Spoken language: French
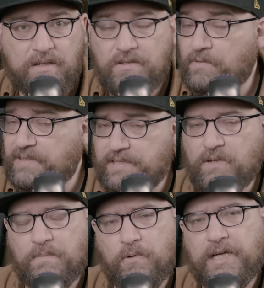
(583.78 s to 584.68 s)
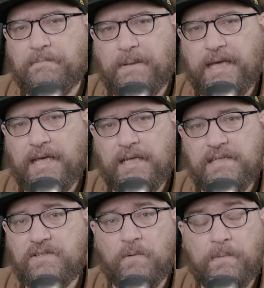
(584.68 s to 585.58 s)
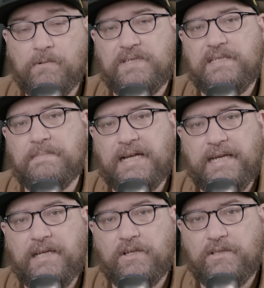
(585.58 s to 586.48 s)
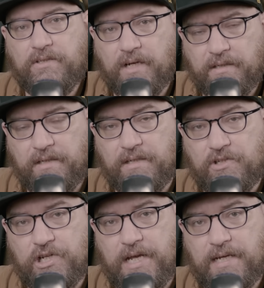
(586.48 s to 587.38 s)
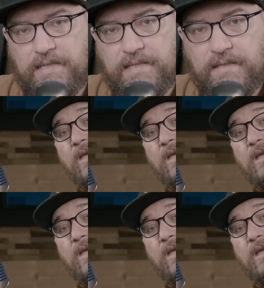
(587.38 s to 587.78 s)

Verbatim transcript: Sauf qu'ils ont beau être prêts, ils sont pas aussi malins que Duncan Jacks.